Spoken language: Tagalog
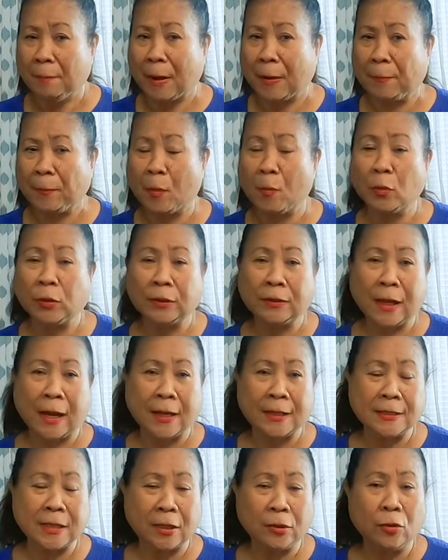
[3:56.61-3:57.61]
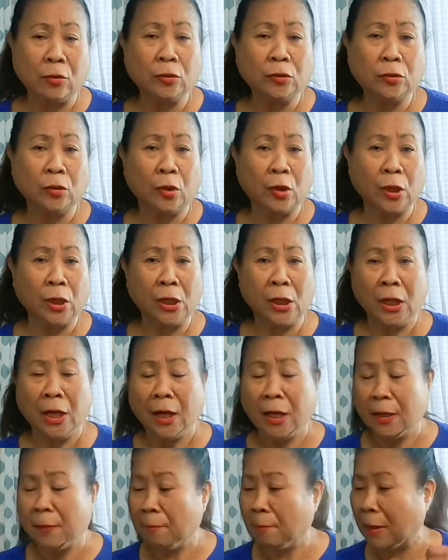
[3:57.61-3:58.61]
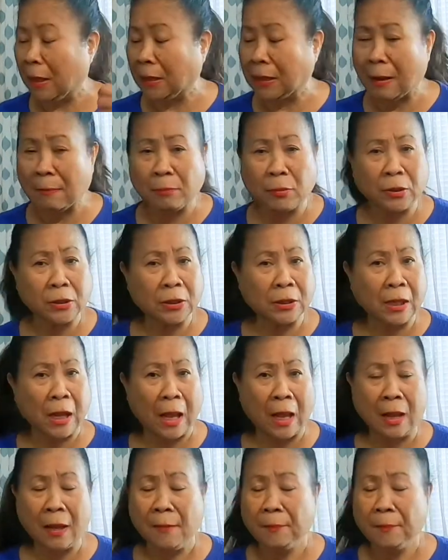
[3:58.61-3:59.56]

pag pumunta ka sa doktor, may kamot ka,